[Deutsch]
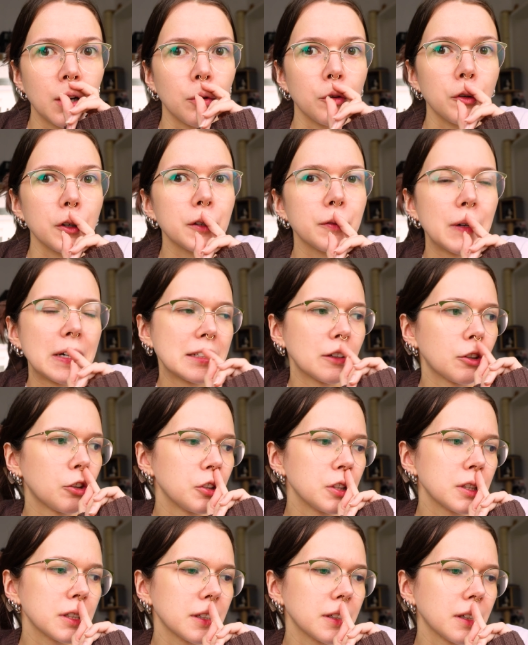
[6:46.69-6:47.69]
Und ich weiß auch
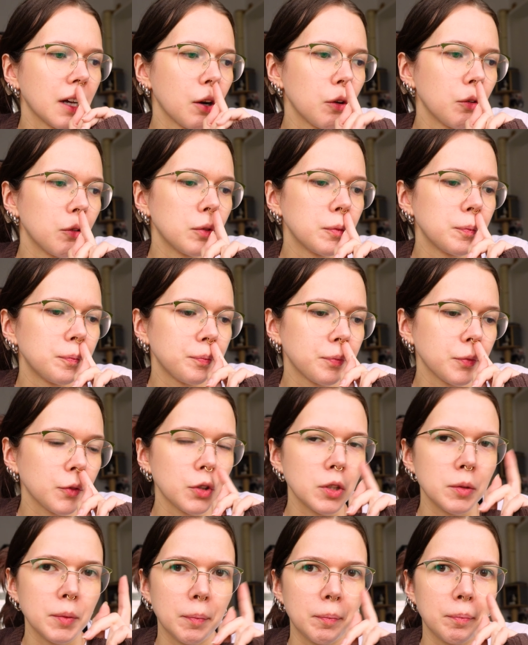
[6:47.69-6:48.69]
noch nicht genau,
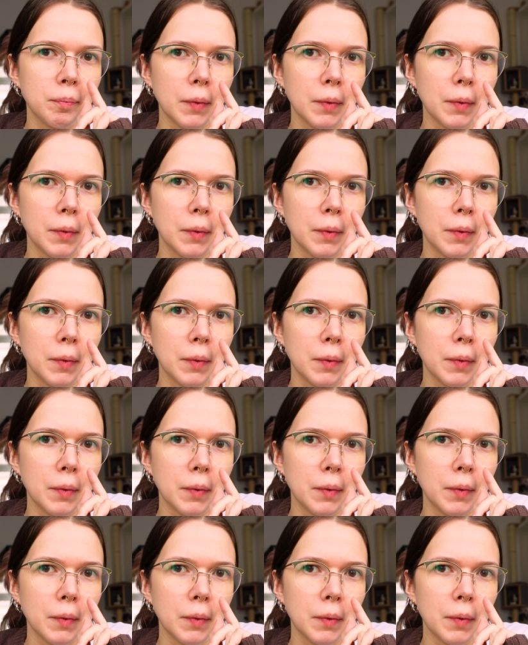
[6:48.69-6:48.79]
also ich